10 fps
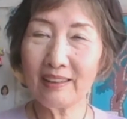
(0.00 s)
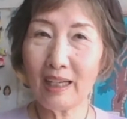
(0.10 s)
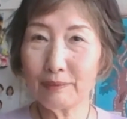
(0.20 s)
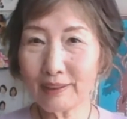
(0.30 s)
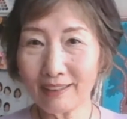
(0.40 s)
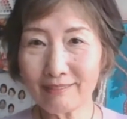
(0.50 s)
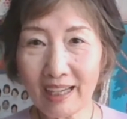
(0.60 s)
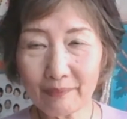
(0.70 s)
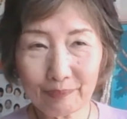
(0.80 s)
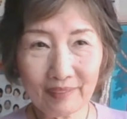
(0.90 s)
ライブ感は
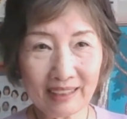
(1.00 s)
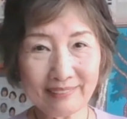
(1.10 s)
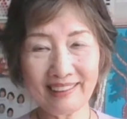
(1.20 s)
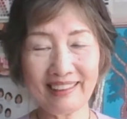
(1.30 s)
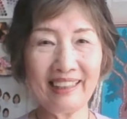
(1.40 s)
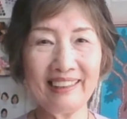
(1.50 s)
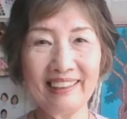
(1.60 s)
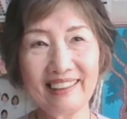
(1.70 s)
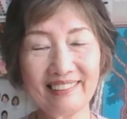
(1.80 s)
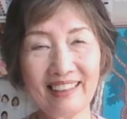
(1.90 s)
あるじゃない
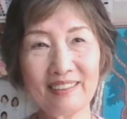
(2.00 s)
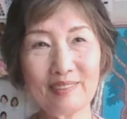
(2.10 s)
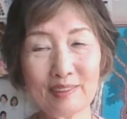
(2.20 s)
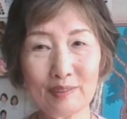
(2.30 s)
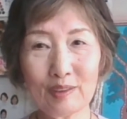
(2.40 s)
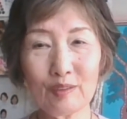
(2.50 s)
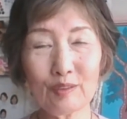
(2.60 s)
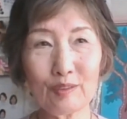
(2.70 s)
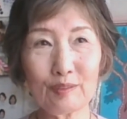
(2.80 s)
なんだかそんなこ